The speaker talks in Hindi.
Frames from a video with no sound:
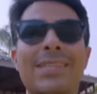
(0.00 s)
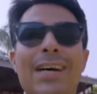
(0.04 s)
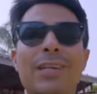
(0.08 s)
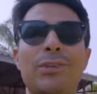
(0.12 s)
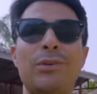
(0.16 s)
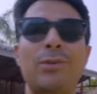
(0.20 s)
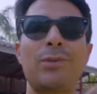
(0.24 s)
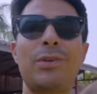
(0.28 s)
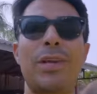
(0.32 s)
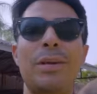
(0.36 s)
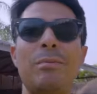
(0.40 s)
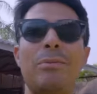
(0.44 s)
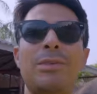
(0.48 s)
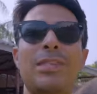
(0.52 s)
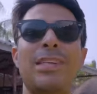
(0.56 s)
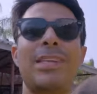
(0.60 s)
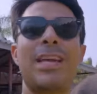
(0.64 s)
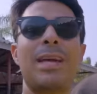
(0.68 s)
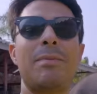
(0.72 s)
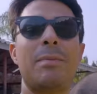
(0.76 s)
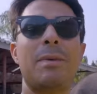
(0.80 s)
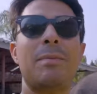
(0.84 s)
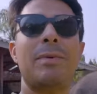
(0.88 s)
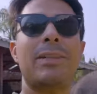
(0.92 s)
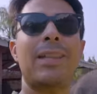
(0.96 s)
साथ उन्होंने मुझे
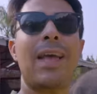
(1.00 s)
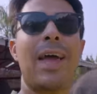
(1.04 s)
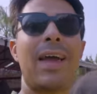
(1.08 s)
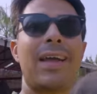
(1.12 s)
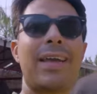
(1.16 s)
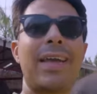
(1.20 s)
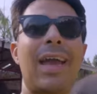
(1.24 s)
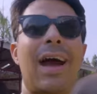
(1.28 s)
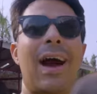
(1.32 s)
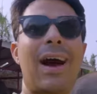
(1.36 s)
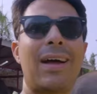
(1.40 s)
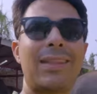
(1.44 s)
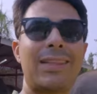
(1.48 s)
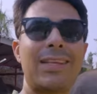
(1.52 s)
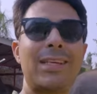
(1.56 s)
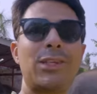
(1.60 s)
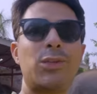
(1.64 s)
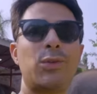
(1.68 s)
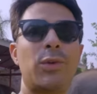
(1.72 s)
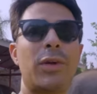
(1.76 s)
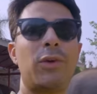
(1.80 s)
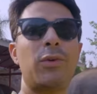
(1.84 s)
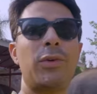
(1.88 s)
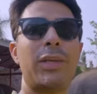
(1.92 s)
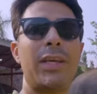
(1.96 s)
ये भी बताया कि हाथी
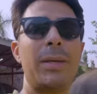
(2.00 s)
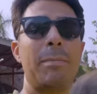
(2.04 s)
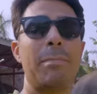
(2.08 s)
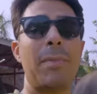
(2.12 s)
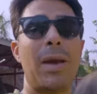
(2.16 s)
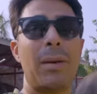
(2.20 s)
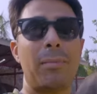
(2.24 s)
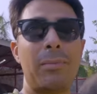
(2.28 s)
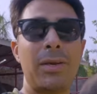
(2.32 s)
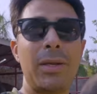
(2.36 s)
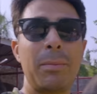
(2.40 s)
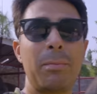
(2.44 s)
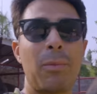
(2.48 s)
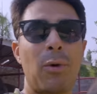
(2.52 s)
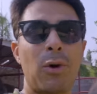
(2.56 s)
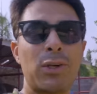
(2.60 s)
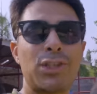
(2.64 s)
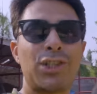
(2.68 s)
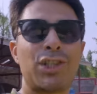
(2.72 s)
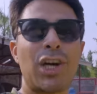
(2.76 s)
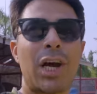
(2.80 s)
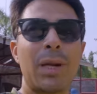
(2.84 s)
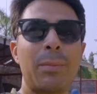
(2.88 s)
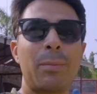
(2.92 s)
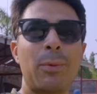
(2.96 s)
जो है उनकी मेमोरी बहुत
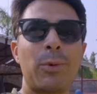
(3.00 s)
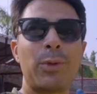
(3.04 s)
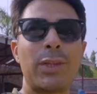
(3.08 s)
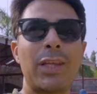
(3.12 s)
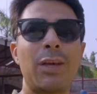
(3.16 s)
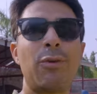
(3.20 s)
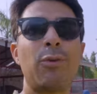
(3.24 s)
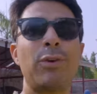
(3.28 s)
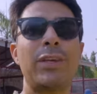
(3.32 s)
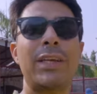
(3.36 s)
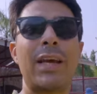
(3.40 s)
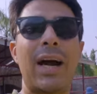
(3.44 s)
शार्प होती है वो